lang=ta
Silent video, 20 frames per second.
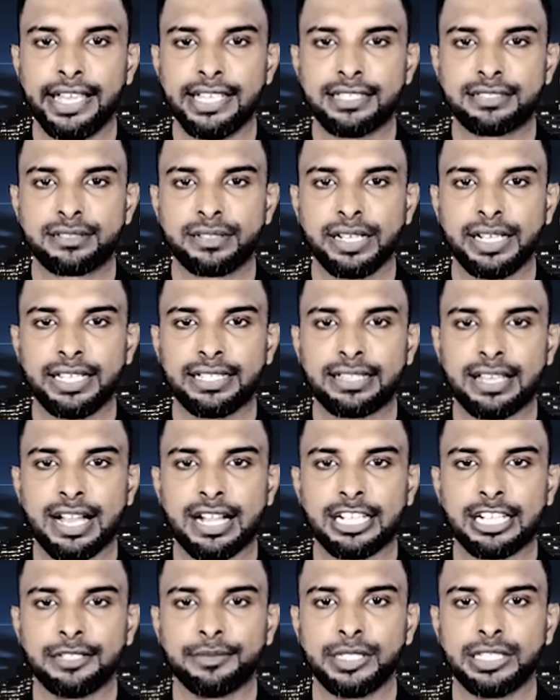இஸ்ரேலை
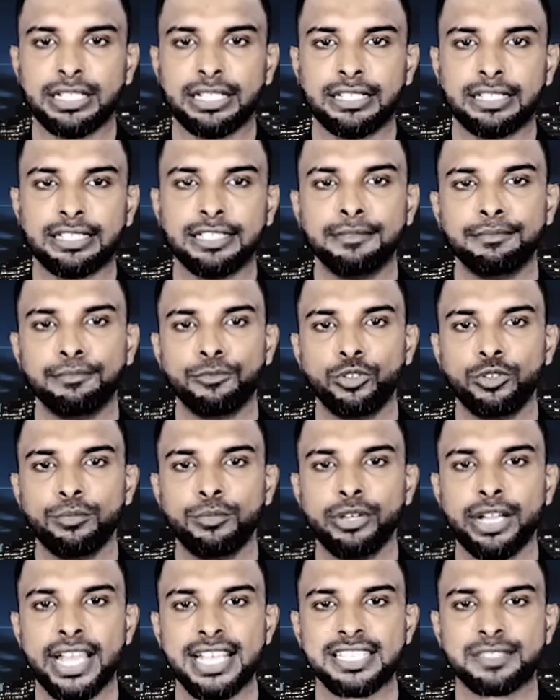தாக்குவது என்று
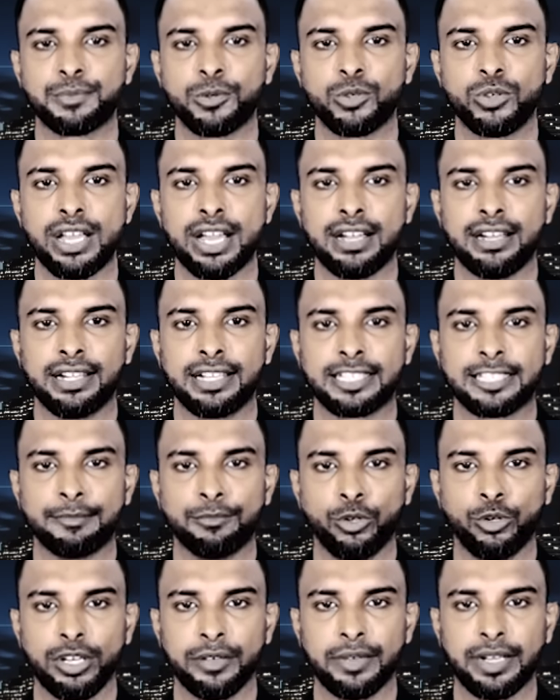முன்பு ஹெஸ்போலா எடுத்த
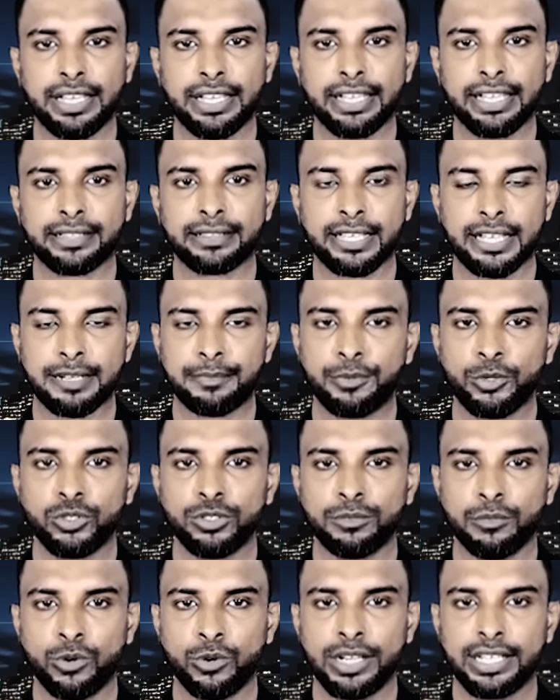முடிவிலேயே
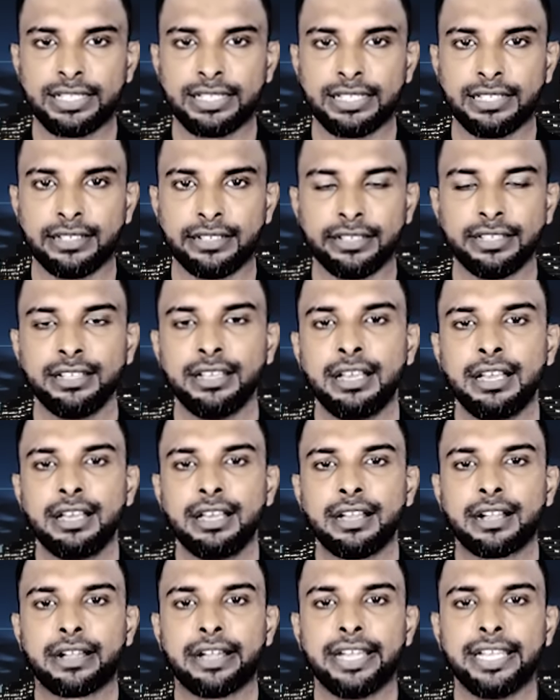தற்போதும் உள்ளது என்று
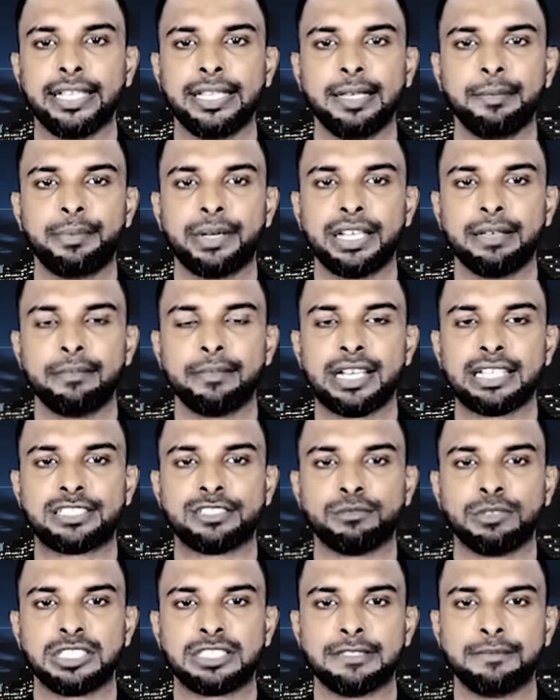கைதி
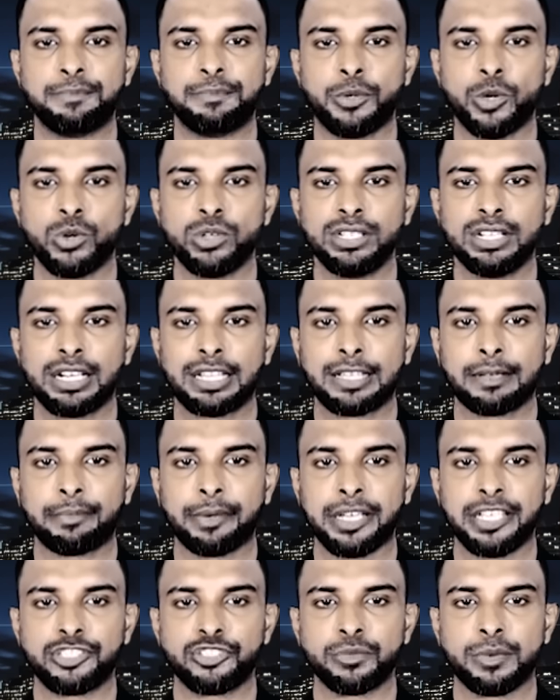பரிமாற்றம் மற்றும் போர் நிறுத்த
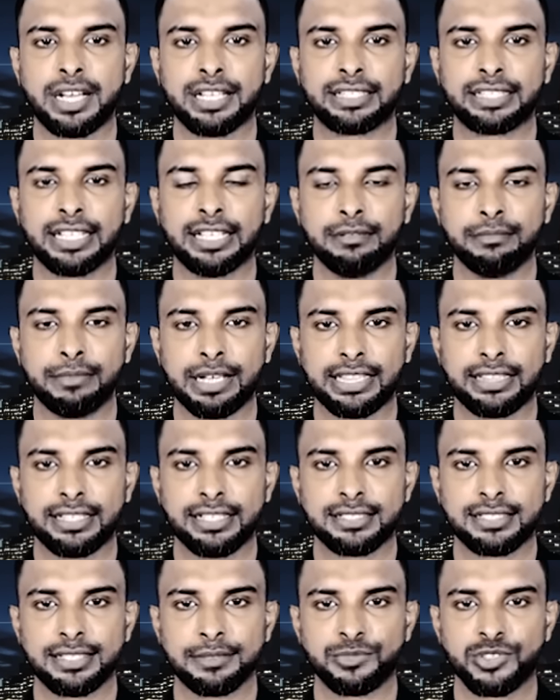பேச்சுவார்த்தையில்
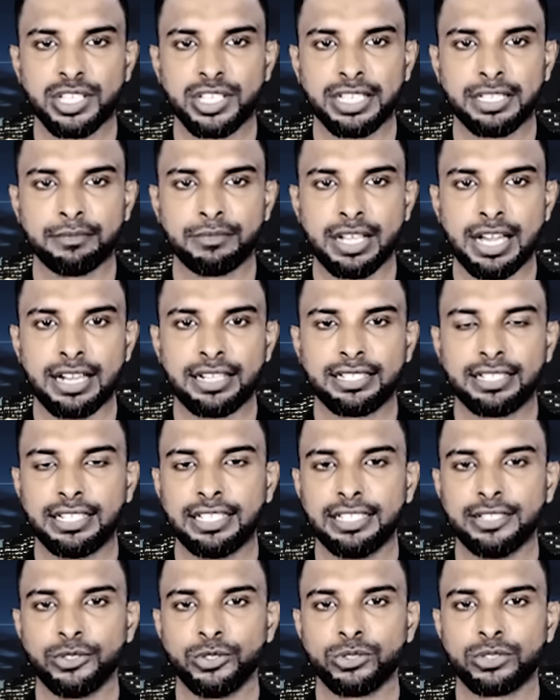மத்தியஸ்தம் செய்யும்
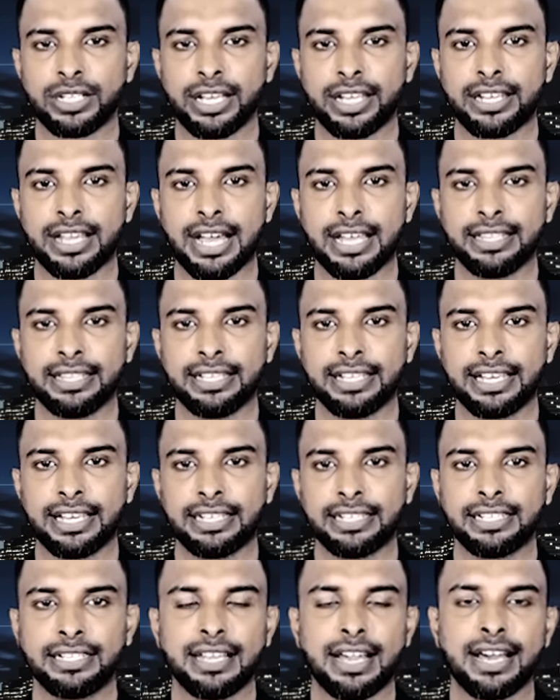நாடுகளில் ஒன்றான
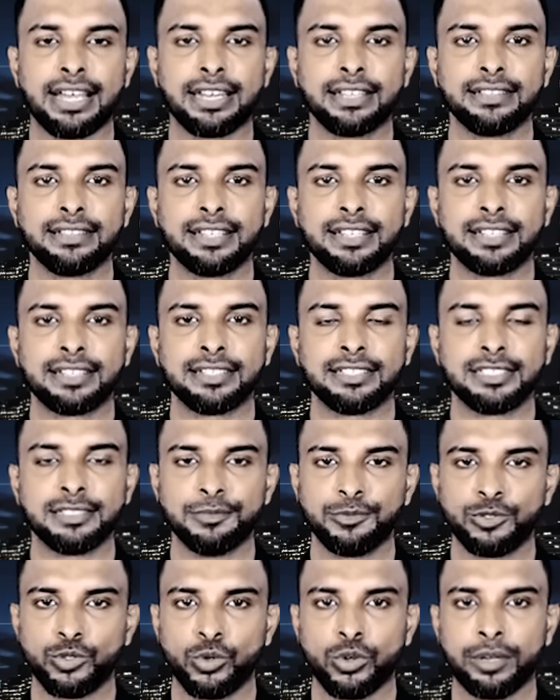அதிகாரிகள் அறிந்தனர்
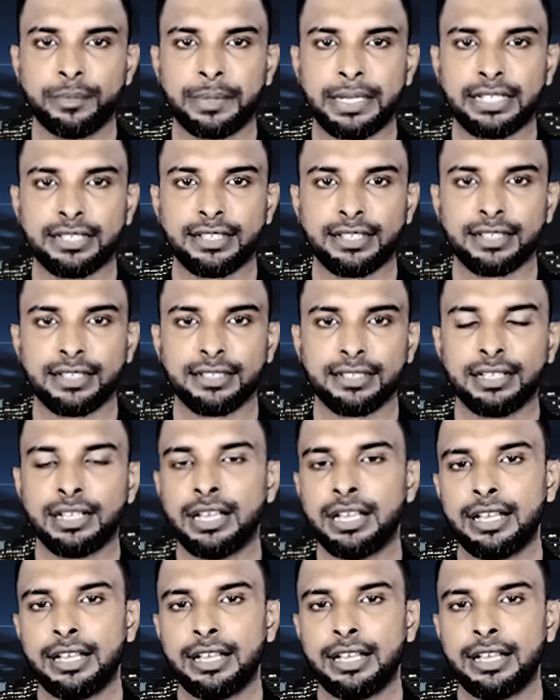என்றும் கூறப்படுகிறது